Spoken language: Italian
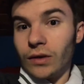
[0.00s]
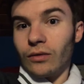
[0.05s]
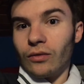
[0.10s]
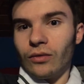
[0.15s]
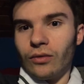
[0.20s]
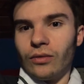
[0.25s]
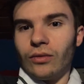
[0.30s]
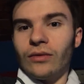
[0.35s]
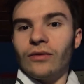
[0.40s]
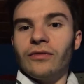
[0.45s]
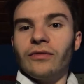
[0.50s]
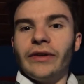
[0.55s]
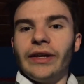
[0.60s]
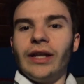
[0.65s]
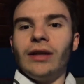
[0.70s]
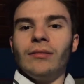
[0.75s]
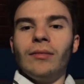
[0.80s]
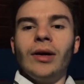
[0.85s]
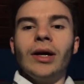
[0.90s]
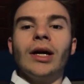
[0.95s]
un
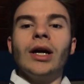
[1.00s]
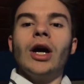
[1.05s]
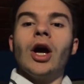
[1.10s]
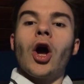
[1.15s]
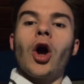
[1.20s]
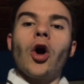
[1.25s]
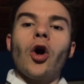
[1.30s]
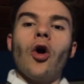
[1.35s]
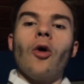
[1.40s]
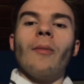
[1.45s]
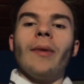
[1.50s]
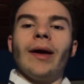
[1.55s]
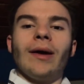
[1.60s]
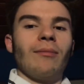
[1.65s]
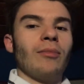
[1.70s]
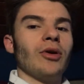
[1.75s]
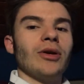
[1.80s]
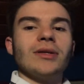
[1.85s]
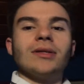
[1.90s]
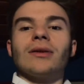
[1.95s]
film come
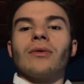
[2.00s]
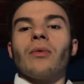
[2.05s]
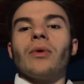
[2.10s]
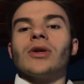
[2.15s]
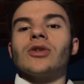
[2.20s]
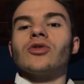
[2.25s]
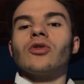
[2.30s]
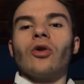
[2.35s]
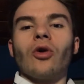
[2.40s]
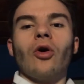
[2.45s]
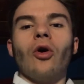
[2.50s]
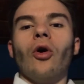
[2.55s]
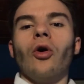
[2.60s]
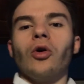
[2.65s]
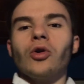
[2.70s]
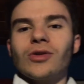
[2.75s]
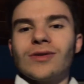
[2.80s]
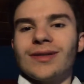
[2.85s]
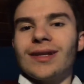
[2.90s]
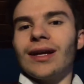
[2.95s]
può essere questo
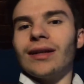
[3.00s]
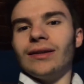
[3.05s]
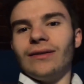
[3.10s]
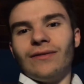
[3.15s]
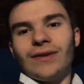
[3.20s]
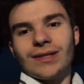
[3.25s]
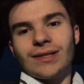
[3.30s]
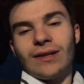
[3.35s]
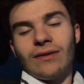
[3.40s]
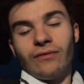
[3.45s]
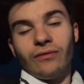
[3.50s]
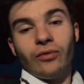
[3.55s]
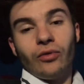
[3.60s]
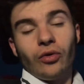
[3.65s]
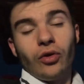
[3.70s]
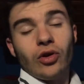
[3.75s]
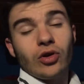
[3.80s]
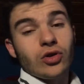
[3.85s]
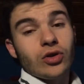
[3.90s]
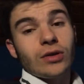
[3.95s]
Colossal di Fast and
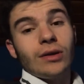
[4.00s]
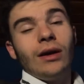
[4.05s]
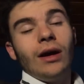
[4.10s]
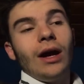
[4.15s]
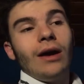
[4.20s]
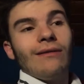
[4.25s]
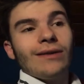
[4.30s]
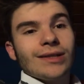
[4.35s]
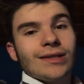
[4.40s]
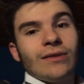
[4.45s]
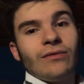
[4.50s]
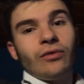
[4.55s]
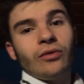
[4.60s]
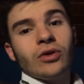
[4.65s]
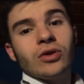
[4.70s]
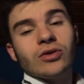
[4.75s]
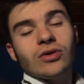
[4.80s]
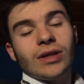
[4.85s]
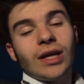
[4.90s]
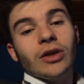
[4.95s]
Furious. Fast and
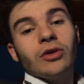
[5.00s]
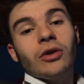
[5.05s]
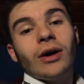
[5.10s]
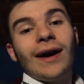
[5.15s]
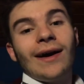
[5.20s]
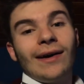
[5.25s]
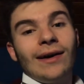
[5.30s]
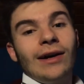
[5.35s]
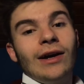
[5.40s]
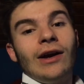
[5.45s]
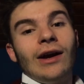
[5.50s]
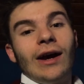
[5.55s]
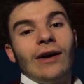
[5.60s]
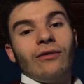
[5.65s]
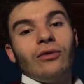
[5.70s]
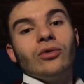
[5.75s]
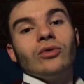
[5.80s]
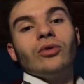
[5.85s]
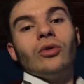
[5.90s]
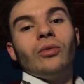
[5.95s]
Furious dietro ha
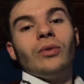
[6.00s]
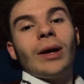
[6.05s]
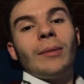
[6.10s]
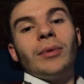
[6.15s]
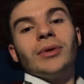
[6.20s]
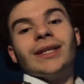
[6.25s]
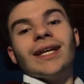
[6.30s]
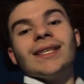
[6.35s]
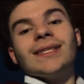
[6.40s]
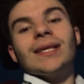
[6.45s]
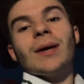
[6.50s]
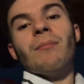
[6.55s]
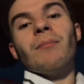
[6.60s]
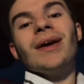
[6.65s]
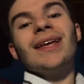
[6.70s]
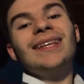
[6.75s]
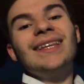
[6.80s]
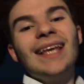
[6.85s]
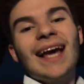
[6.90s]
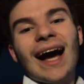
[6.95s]
avuto una potenza
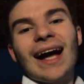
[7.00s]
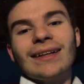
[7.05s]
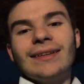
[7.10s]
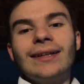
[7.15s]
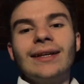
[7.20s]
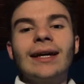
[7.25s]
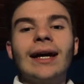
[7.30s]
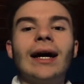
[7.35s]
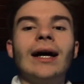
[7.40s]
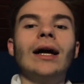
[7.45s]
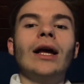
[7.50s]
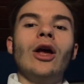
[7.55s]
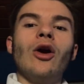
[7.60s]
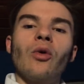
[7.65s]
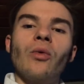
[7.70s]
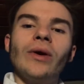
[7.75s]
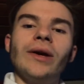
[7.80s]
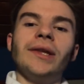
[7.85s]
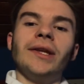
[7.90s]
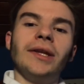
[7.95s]
mediatica,
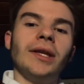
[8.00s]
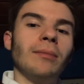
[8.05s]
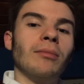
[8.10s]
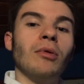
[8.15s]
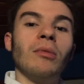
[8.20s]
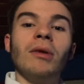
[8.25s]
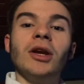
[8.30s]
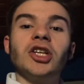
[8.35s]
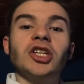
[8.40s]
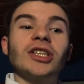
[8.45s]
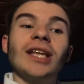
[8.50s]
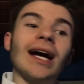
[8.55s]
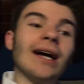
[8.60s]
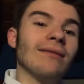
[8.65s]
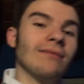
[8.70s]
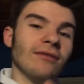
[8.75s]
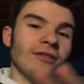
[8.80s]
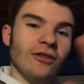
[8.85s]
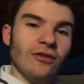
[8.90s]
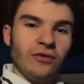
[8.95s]
quindi di
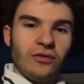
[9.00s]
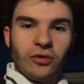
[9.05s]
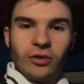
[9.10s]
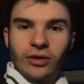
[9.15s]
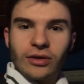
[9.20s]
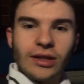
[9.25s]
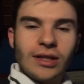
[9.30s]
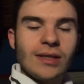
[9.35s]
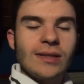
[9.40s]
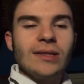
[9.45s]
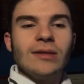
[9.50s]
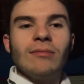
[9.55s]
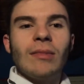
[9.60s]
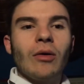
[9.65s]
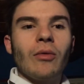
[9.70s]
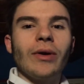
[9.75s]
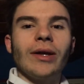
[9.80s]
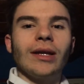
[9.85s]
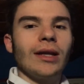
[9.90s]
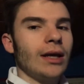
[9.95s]
pubblicità
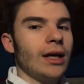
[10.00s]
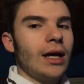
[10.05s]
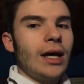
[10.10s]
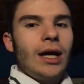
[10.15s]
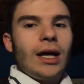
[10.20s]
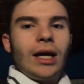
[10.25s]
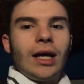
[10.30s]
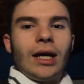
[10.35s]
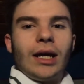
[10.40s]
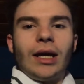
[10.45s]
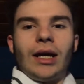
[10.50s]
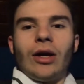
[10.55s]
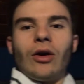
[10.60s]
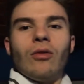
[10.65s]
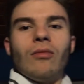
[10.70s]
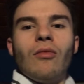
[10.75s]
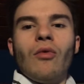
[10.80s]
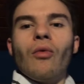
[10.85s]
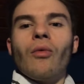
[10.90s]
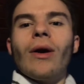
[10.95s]
fortissima, quindi è
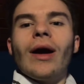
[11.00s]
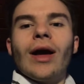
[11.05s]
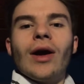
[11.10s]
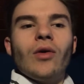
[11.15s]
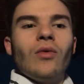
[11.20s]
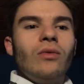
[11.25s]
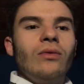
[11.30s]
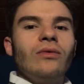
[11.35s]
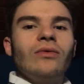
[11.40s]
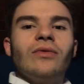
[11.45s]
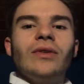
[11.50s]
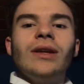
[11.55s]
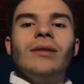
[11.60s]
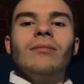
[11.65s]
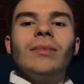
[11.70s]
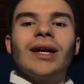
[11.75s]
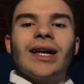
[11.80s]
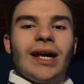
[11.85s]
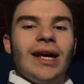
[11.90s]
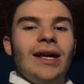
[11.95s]
comunque un
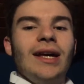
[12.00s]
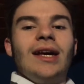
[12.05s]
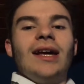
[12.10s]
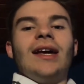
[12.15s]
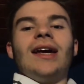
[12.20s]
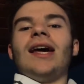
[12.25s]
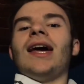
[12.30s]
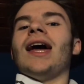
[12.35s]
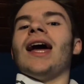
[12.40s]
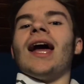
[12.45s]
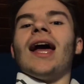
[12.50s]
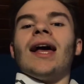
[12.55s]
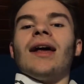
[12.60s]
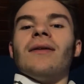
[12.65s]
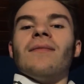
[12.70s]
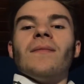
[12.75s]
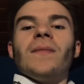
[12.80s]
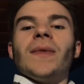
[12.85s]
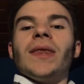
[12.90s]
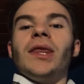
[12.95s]
film che
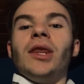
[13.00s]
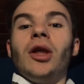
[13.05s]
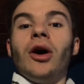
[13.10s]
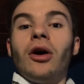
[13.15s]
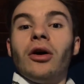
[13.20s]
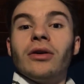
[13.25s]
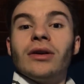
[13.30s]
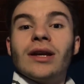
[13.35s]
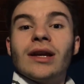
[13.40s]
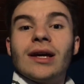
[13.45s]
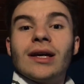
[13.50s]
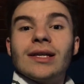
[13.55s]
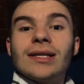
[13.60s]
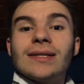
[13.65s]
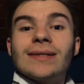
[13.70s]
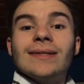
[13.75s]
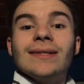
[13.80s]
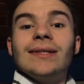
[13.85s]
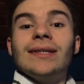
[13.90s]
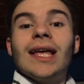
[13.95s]
non
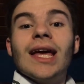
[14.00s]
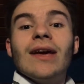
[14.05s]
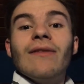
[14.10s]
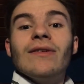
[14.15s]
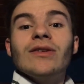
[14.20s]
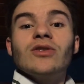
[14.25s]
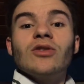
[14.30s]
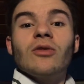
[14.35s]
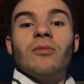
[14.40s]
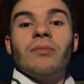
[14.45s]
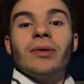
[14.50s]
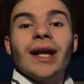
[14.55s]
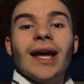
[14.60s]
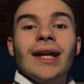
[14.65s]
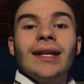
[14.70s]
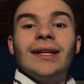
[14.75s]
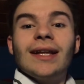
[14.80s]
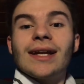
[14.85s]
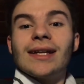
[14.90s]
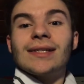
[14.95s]
si deve
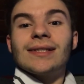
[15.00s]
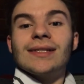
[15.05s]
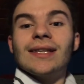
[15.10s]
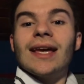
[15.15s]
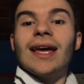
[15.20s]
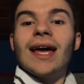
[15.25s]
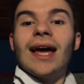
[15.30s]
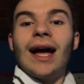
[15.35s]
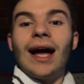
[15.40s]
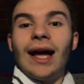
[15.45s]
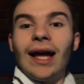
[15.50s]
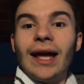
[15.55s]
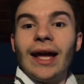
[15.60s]
sorprendere se